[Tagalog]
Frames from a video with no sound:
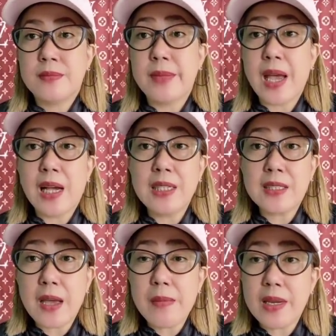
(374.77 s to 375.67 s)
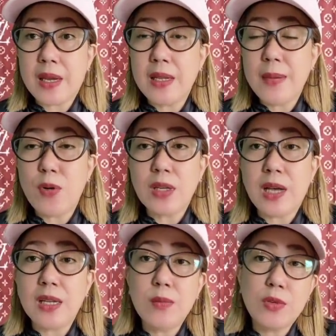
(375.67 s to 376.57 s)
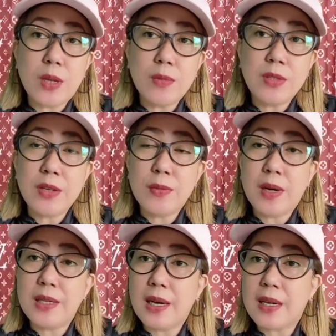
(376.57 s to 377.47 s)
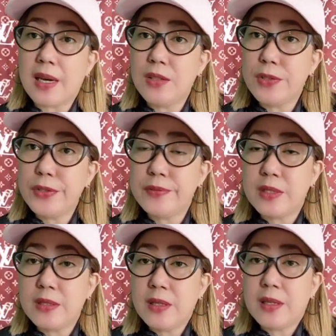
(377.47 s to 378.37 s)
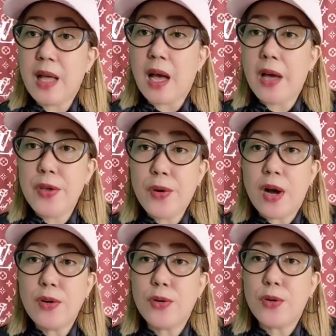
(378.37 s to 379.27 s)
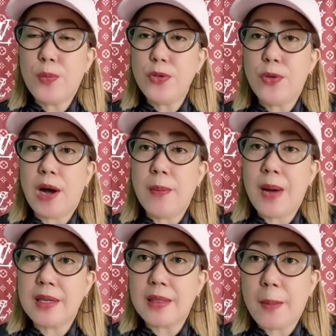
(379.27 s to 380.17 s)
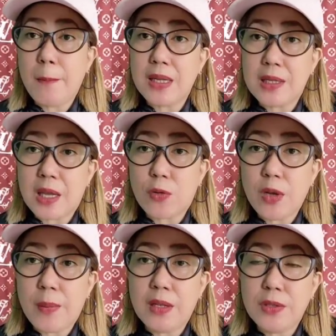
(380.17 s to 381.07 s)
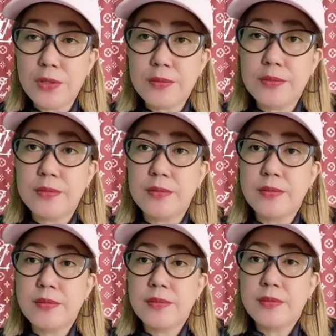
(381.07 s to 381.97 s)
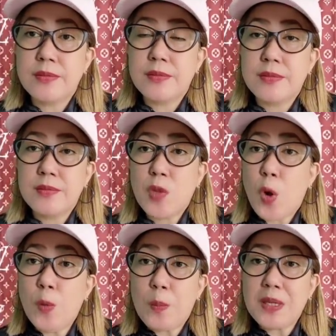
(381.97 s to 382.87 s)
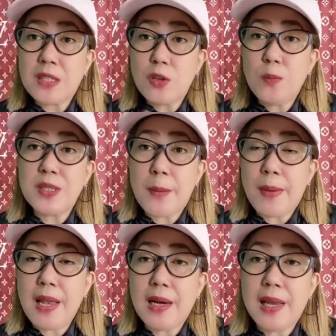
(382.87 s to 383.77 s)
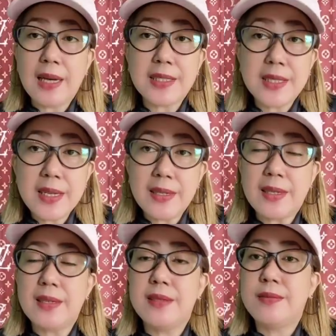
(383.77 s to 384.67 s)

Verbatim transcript: May Alzheimer ka na, mukhang nakalimutan mo na yung mga nakaraan noon. Na kayo, ang grupo nyo, ang banat ng banat kay Kuya Balnon. Umpisa't umpisa pa lang last year.